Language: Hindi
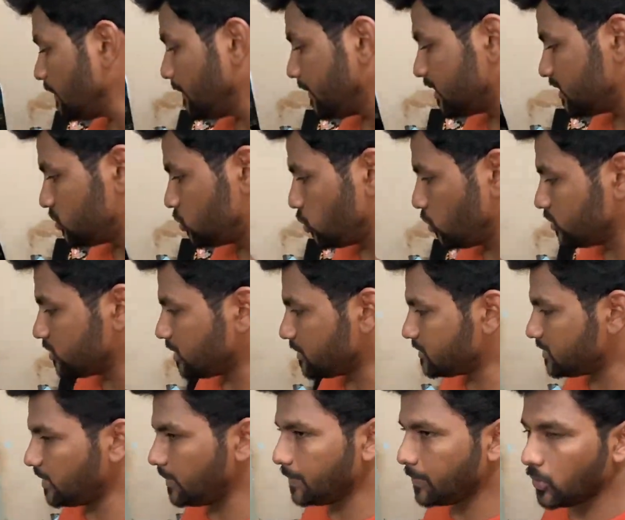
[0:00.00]
बट जो
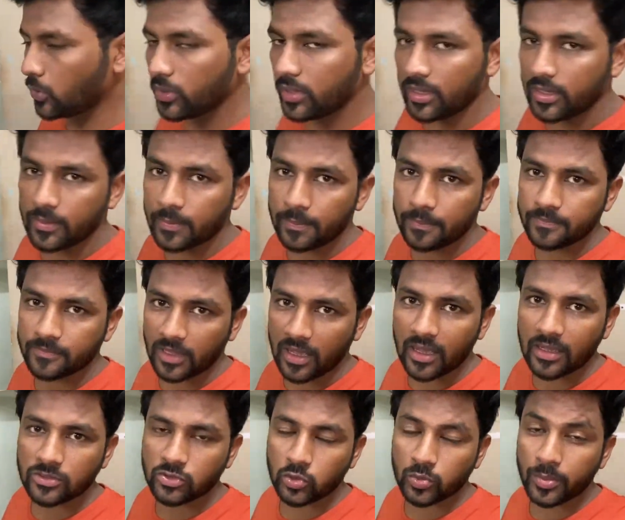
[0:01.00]
सबसे इम्पोर्टेंट
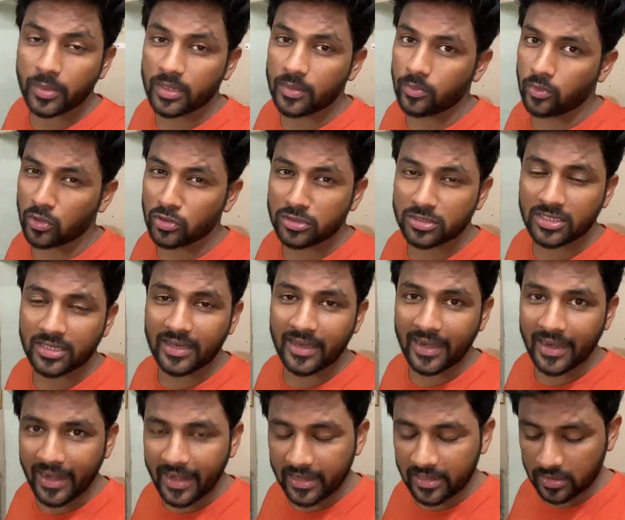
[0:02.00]
था जो मैंने बहुत ही
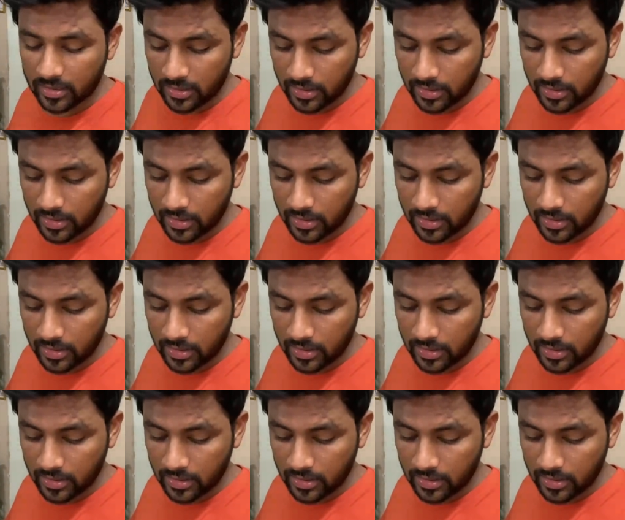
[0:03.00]
लेट